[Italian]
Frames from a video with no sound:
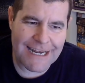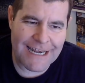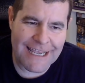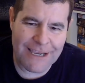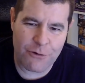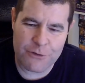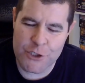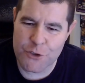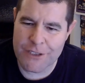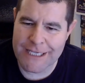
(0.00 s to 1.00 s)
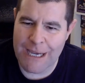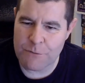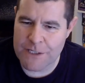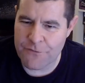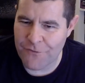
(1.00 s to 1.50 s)
le condizioni di
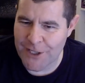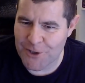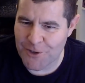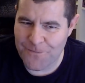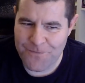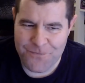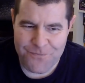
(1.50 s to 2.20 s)
causa-effetto.